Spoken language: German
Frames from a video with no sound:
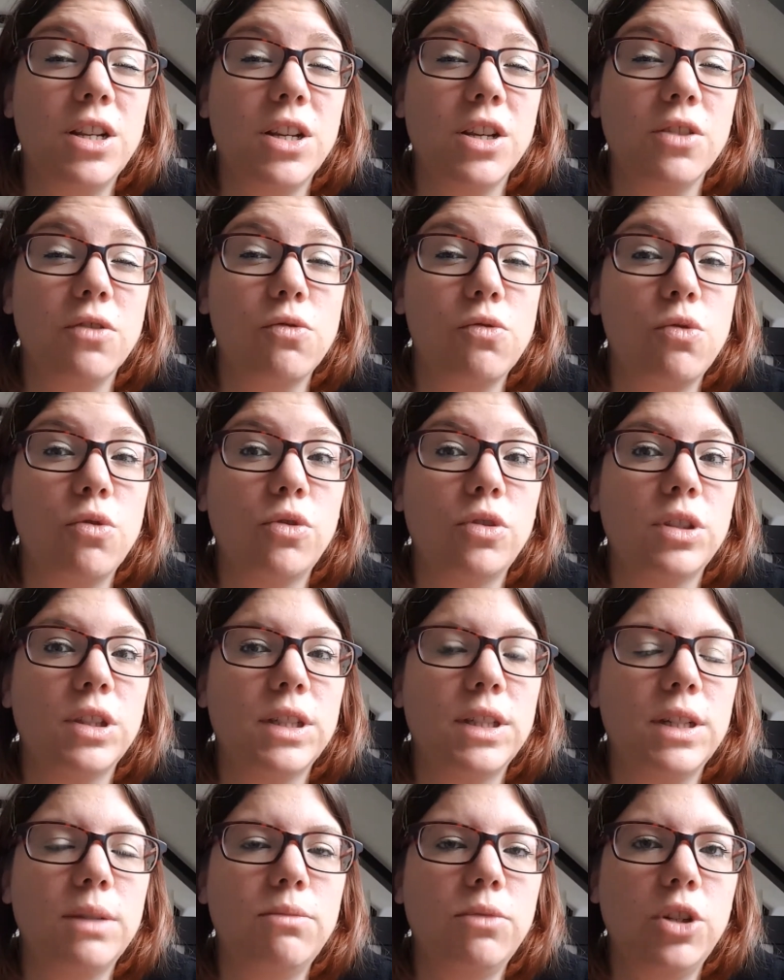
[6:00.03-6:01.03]
den Geruch
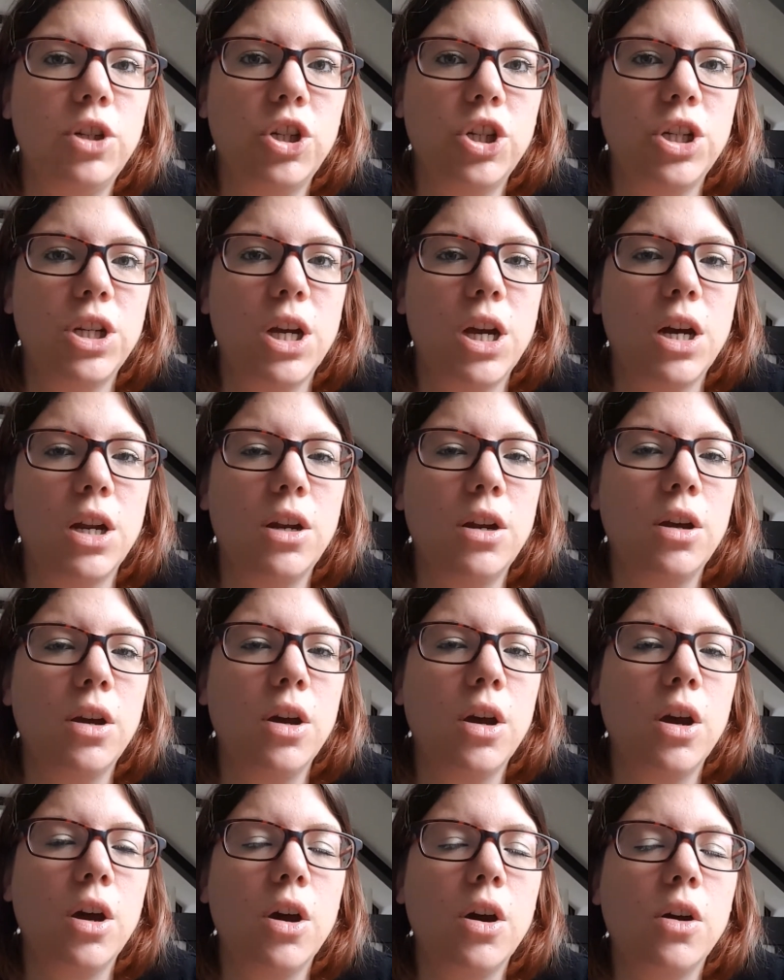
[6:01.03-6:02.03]
Zimtstern
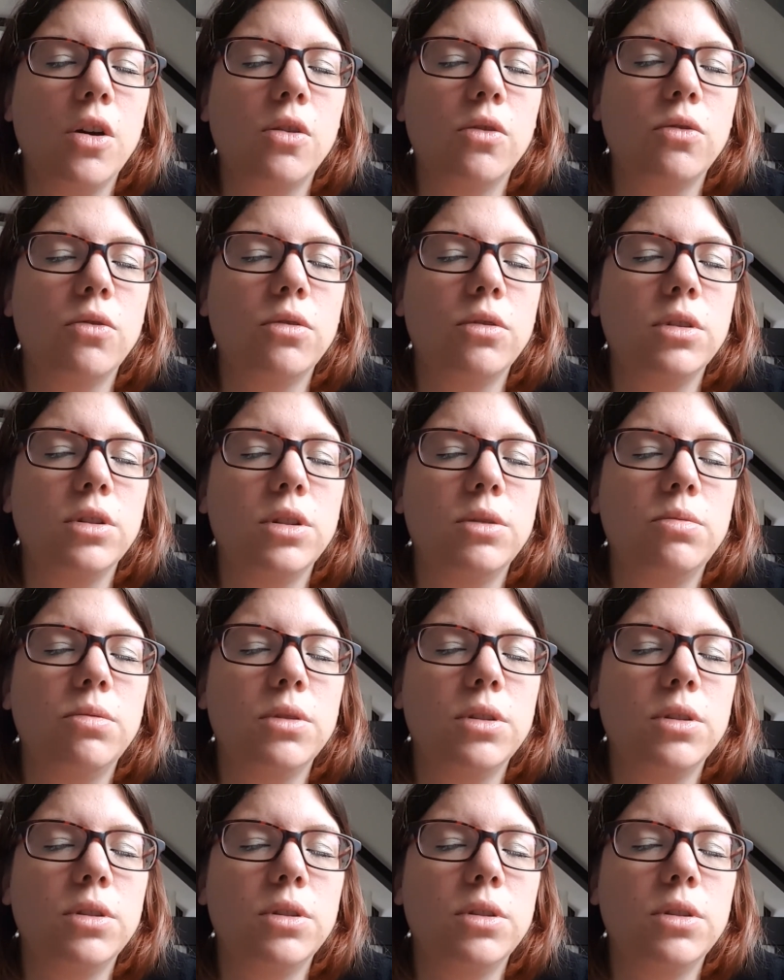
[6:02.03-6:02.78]
und ich